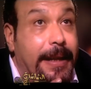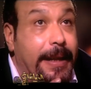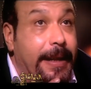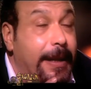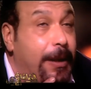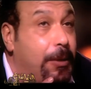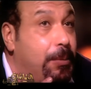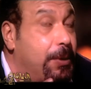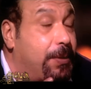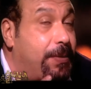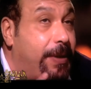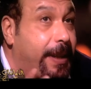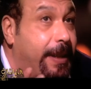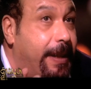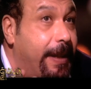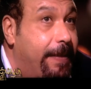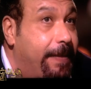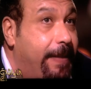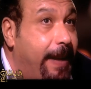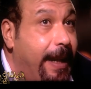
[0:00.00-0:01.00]
لو
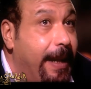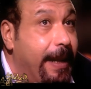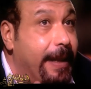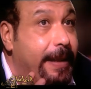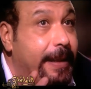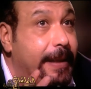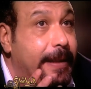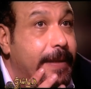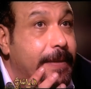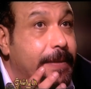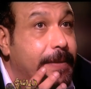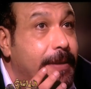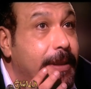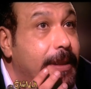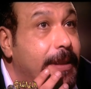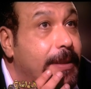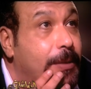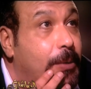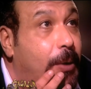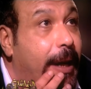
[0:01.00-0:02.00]
بتفكر في حاجه
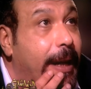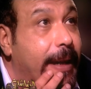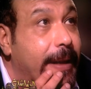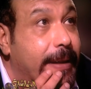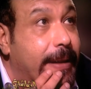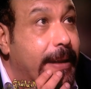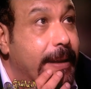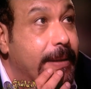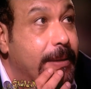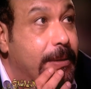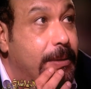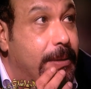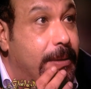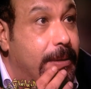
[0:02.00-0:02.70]
في دعاء كانت